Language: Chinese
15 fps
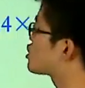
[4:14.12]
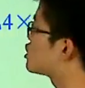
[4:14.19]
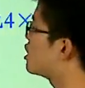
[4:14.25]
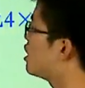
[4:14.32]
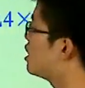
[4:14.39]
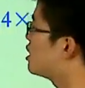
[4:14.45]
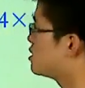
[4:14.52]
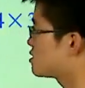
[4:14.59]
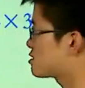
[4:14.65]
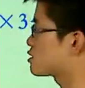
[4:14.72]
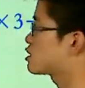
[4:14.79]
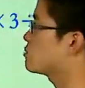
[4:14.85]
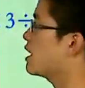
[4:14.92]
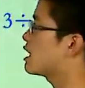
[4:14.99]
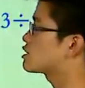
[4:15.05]
是四
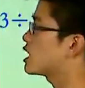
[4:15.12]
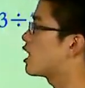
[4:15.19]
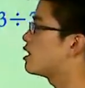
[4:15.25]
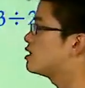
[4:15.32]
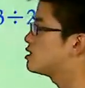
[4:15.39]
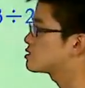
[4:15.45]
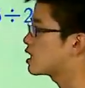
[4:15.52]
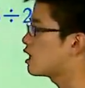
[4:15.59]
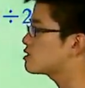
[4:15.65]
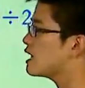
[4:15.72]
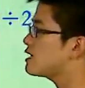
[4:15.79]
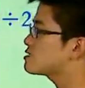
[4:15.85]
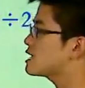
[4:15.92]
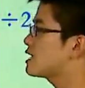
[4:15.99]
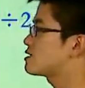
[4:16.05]
十八场，淘
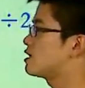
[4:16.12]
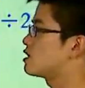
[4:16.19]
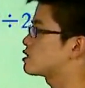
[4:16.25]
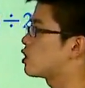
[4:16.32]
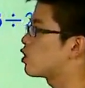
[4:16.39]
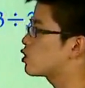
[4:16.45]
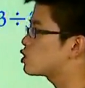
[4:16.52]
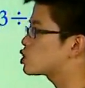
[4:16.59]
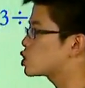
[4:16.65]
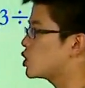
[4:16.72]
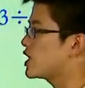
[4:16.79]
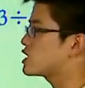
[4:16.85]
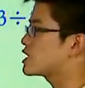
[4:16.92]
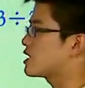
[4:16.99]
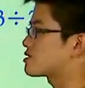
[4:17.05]
汰赛呢，由于
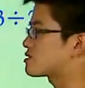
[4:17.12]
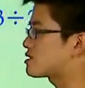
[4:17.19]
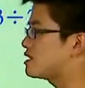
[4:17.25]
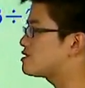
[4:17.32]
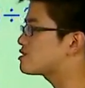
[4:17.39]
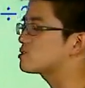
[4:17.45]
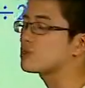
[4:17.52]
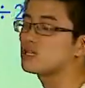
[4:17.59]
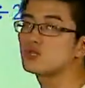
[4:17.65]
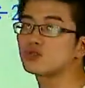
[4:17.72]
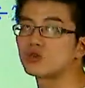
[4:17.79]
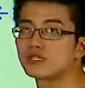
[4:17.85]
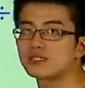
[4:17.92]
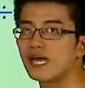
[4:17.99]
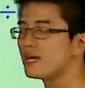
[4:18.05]
多一场三四名的
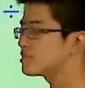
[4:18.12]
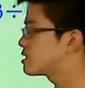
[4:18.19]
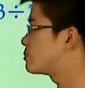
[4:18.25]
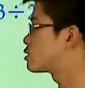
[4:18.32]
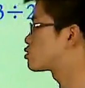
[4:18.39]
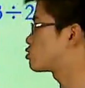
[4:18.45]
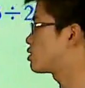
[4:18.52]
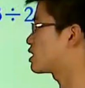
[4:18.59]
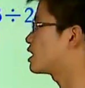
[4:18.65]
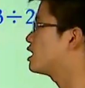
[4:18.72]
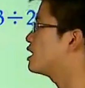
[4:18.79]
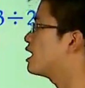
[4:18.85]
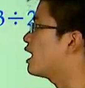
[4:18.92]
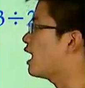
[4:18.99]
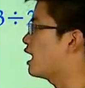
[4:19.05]
决赛，那么所以
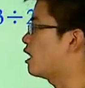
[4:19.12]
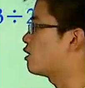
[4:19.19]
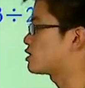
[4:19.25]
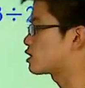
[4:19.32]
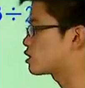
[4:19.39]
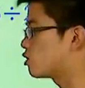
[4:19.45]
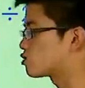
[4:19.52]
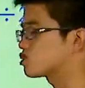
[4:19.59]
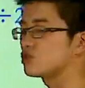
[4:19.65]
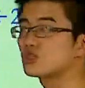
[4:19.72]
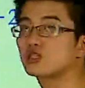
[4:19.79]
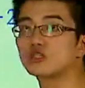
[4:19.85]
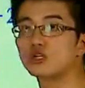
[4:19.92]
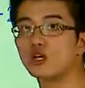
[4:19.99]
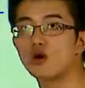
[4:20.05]
还要一共是
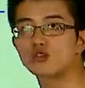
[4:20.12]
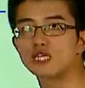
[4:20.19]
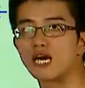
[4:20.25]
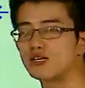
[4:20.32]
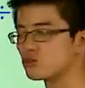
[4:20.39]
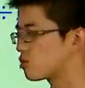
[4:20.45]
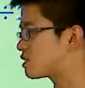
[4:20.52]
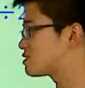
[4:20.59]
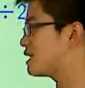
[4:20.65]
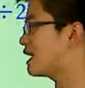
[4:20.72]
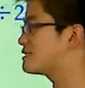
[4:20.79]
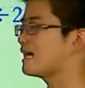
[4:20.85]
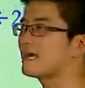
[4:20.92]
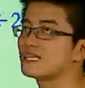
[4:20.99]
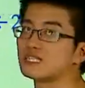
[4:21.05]
十六场，所以加
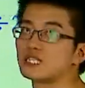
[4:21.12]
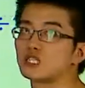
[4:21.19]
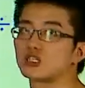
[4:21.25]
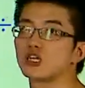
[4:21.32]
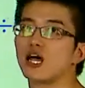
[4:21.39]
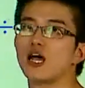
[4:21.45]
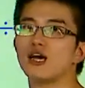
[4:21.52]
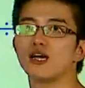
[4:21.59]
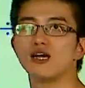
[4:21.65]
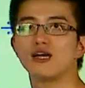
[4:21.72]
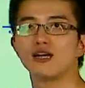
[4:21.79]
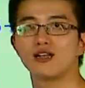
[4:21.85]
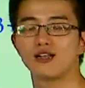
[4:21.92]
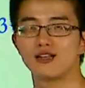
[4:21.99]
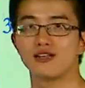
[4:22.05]
在一起是
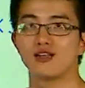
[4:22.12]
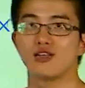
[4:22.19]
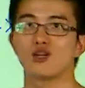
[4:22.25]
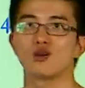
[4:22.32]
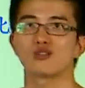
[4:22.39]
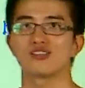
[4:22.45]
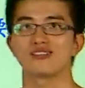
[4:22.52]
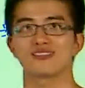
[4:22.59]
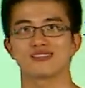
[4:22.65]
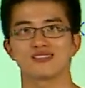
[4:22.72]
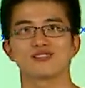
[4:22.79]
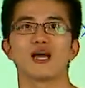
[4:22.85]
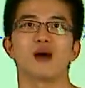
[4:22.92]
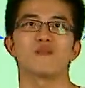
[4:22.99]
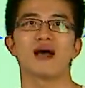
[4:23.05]
六十六十四
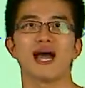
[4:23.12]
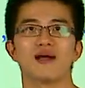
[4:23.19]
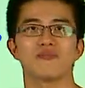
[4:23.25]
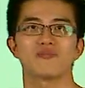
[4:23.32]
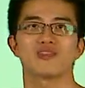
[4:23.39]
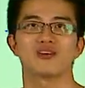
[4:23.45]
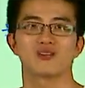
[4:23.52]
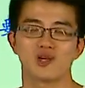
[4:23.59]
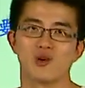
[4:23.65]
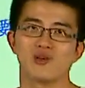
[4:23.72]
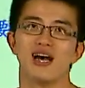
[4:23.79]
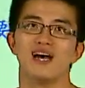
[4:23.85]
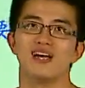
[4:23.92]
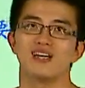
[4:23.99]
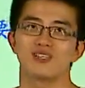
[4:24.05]
场吧，对不对？